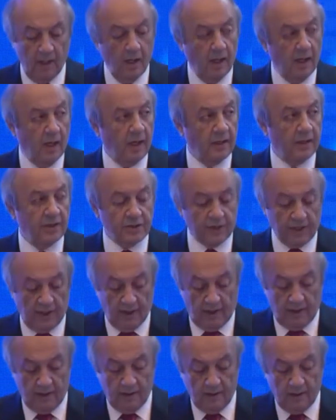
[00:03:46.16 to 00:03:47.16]

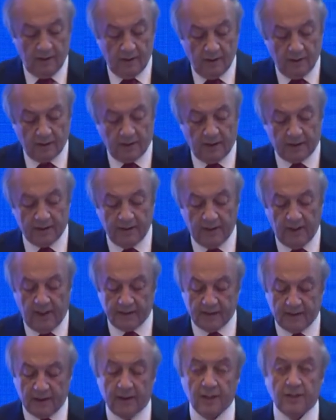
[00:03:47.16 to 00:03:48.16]
Ayrıca kadın
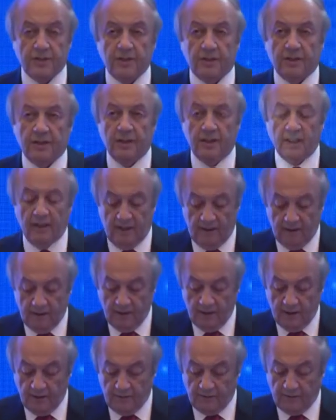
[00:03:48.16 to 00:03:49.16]
erkek eşitliği
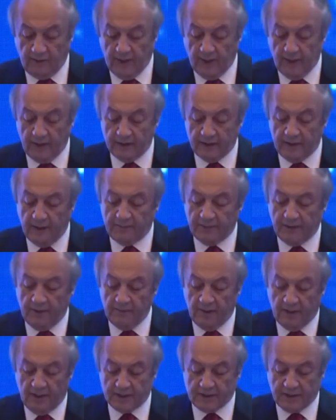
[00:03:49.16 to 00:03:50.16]
ve depreme
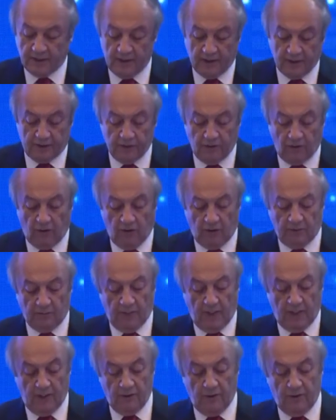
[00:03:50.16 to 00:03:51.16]
hazırlıklı
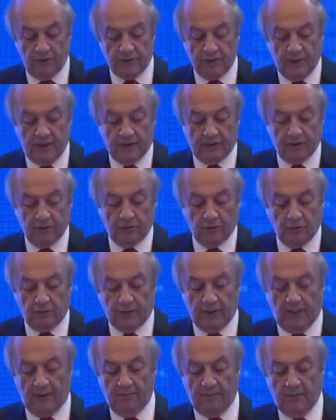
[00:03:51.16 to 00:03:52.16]
olma öncelikli
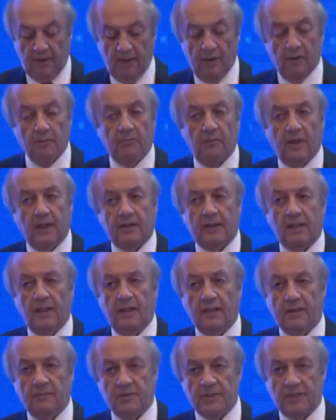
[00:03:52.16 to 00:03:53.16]
gündem
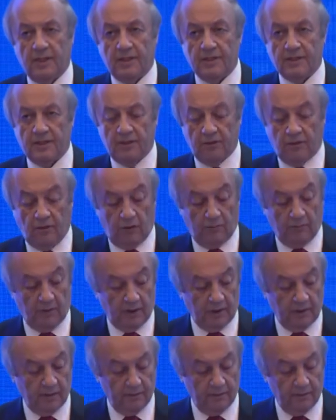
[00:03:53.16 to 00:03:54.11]
maddelerimiz arasında olmalı.